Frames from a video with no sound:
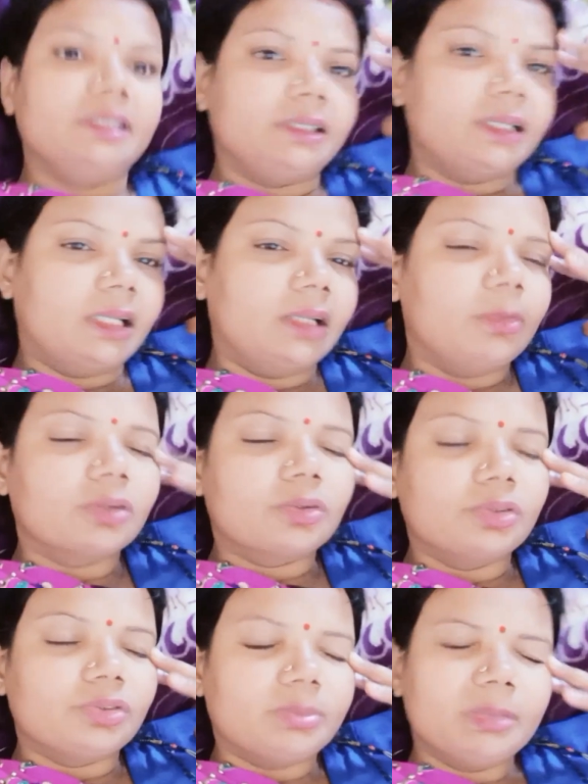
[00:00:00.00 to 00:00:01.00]
से ज़्यादा बहुत
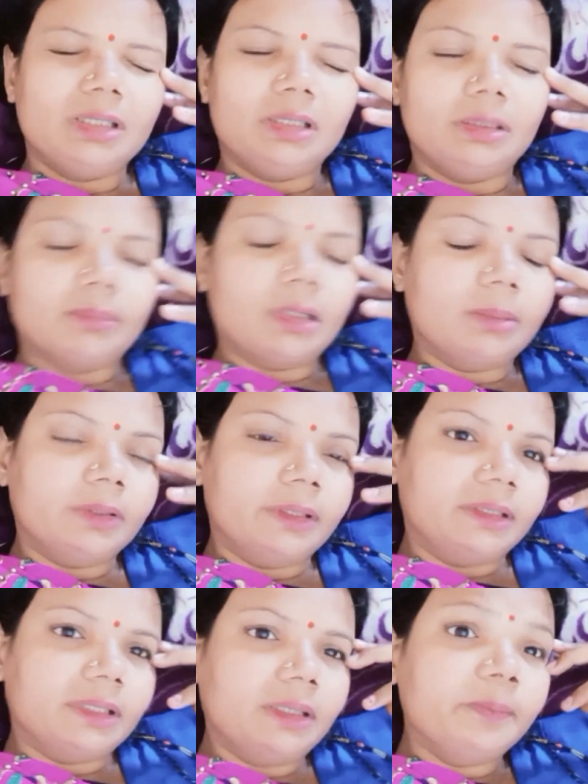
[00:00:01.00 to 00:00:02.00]
कुछ उसमें टिटिम्मा भी
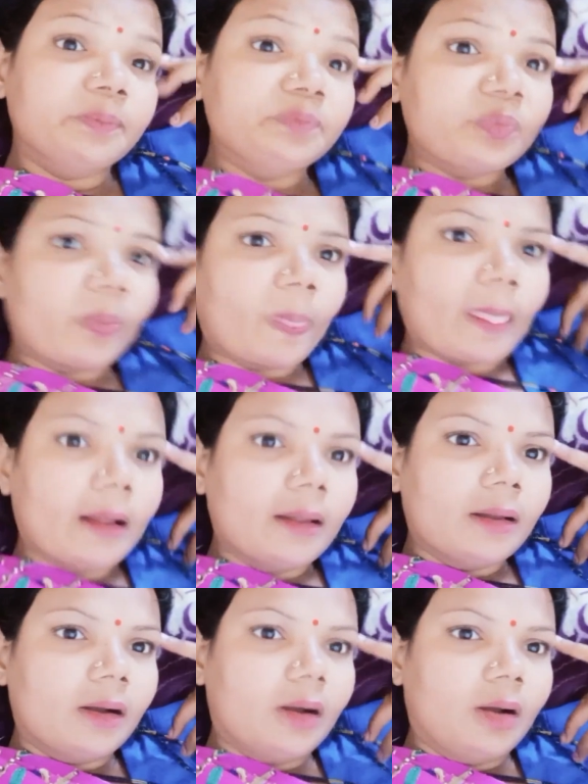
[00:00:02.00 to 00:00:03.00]
नहीं है
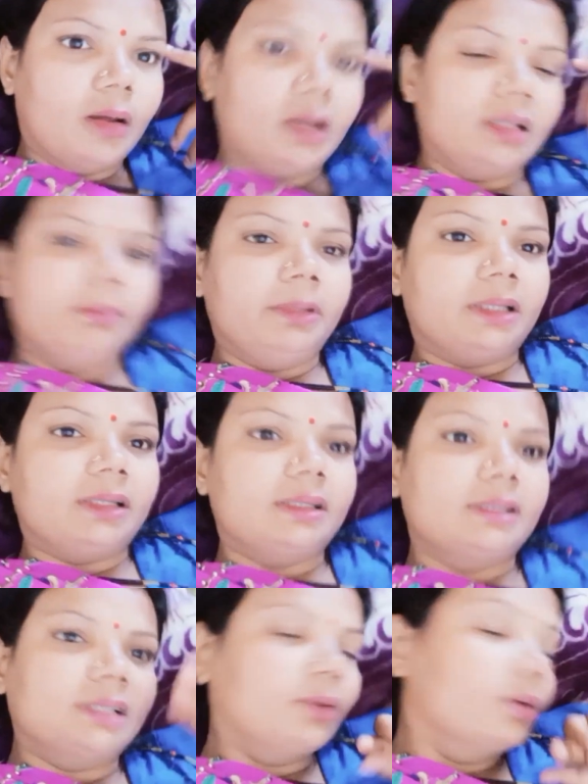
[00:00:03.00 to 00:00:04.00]
और एकदम टिक्की
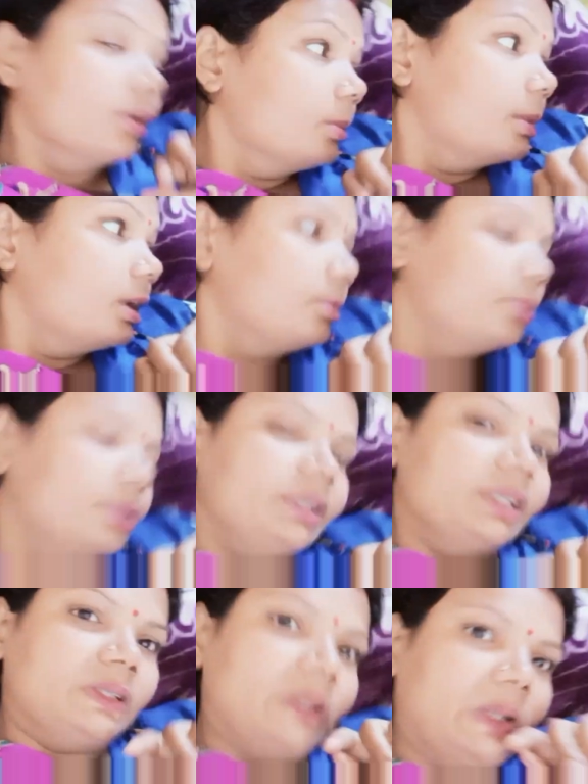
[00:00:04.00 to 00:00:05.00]
जैसा गोल गोल बनाओ बहुत
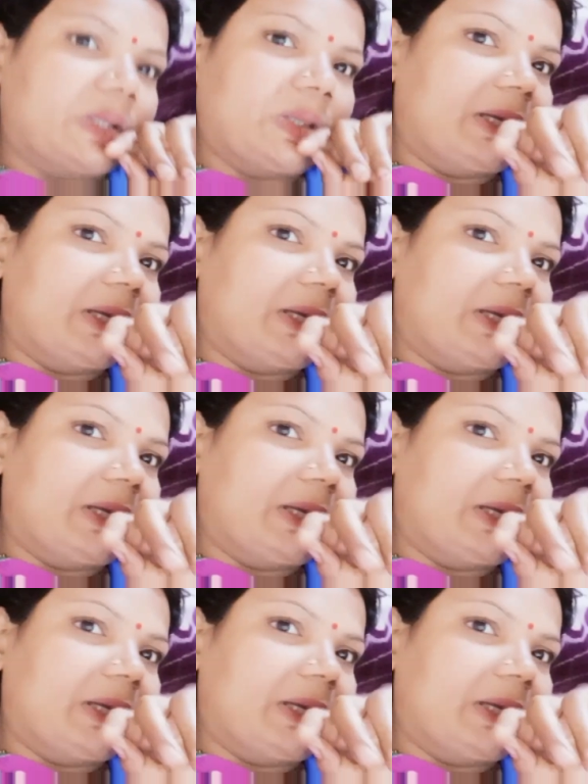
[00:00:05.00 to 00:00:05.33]
टेस्टी लगता